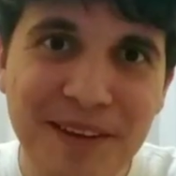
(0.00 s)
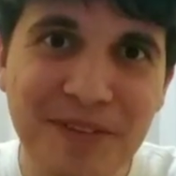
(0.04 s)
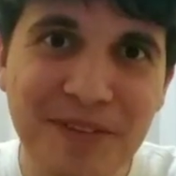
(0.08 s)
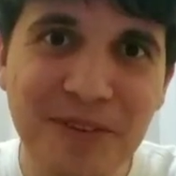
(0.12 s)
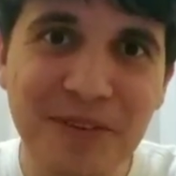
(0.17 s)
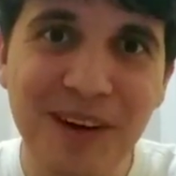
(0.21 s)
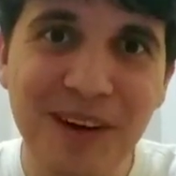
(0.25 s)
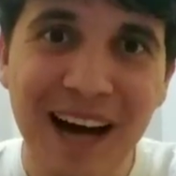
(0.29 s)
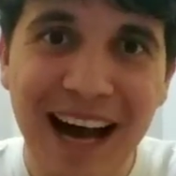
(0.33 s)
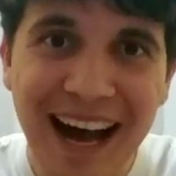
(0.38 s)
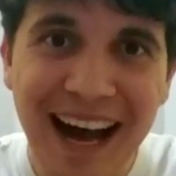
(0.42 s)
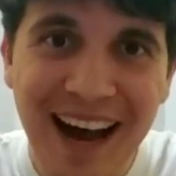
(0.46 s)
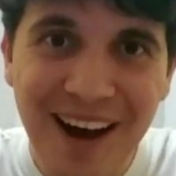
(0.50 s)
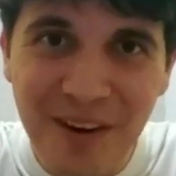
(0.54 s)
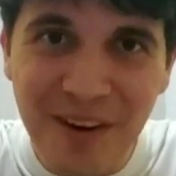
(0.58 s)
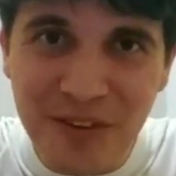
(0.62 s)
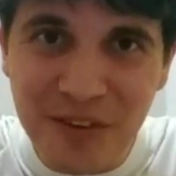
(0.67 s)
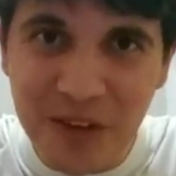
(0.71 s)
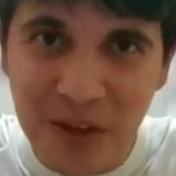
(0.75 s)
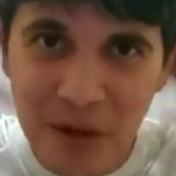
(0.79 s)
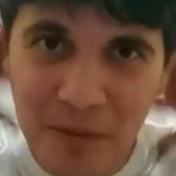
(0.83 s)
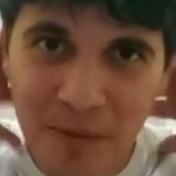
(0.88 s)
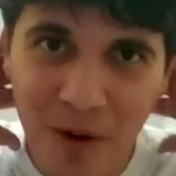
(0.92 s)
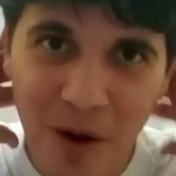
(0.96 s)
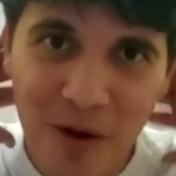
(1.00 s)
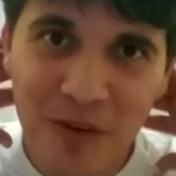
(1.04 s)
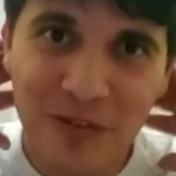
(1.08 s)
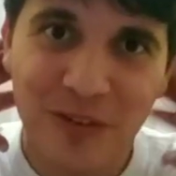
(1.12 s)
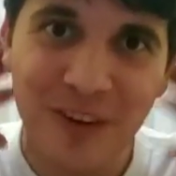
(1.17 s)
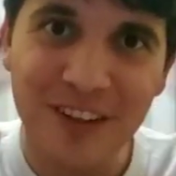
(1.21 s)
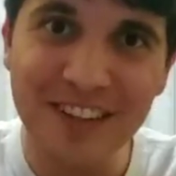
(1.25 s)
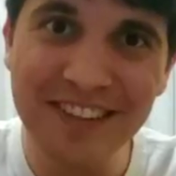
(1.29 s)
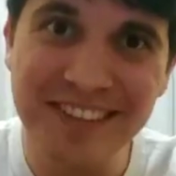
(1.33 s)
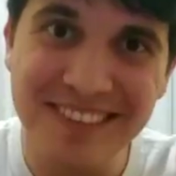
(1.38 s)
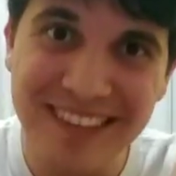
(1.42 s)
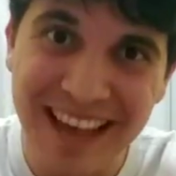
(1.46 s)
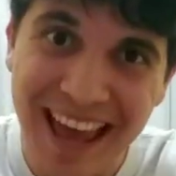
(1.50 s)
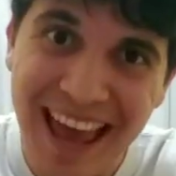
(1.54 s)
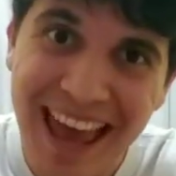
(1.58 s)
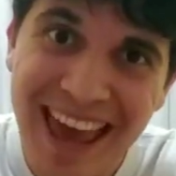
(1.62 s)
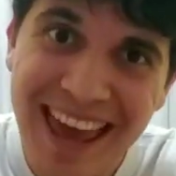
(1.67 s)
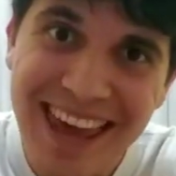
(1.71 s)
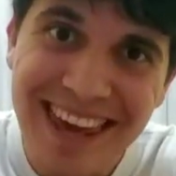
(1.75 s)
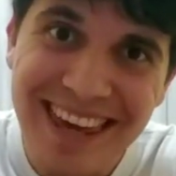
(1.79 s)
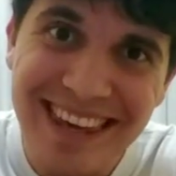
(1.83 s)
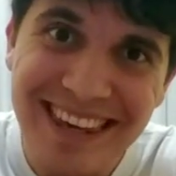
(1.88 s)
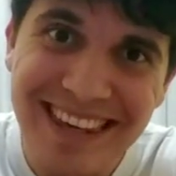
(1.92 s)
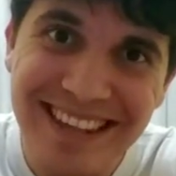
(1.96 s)
pessoal, tudo bom com
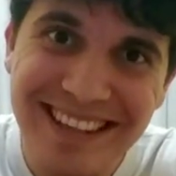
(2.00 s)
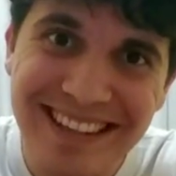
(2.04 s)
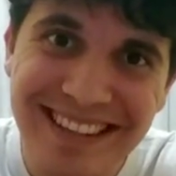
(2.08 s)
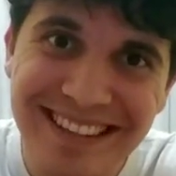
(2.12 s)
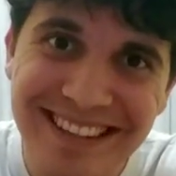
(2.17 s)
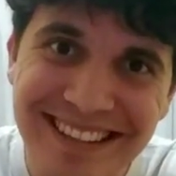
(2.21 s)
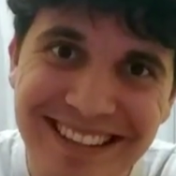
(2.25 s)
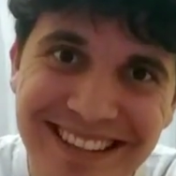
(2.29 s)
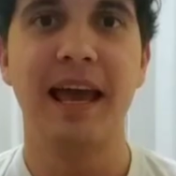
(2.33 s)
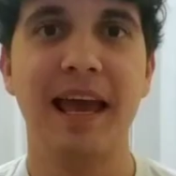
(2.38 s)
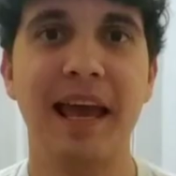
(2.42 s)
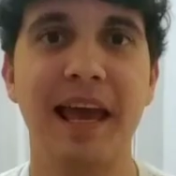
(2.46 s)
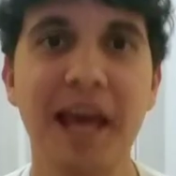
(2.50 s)
vocês?